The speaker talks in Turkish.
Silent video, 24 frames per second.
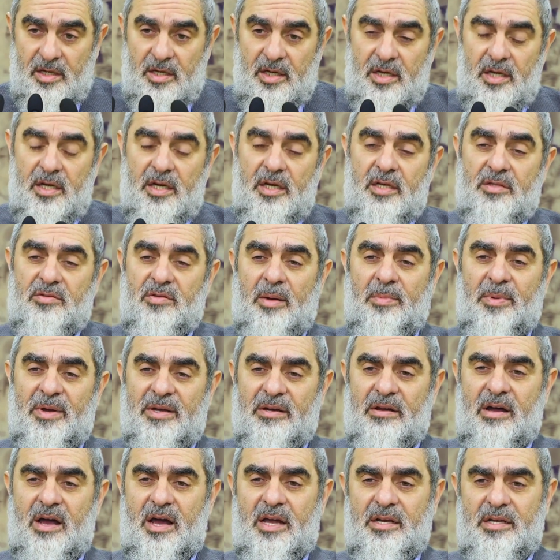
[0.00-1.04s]
e,
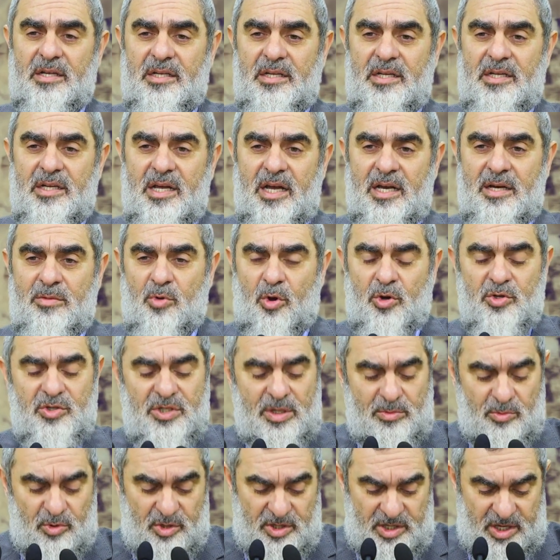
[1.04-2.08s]
Tabarani'nin El
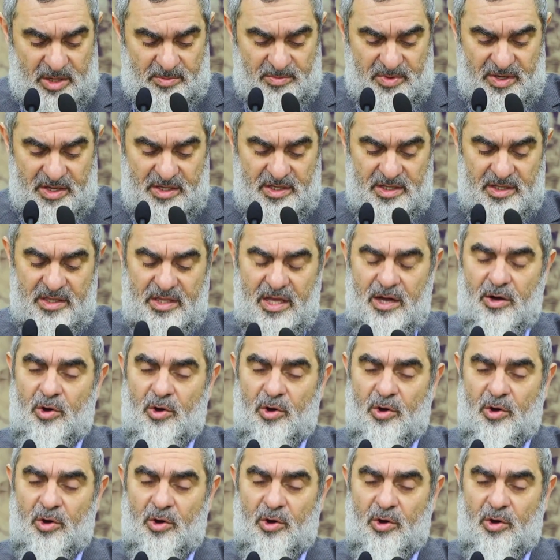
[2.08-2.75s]
Mu'camul Kebir'inde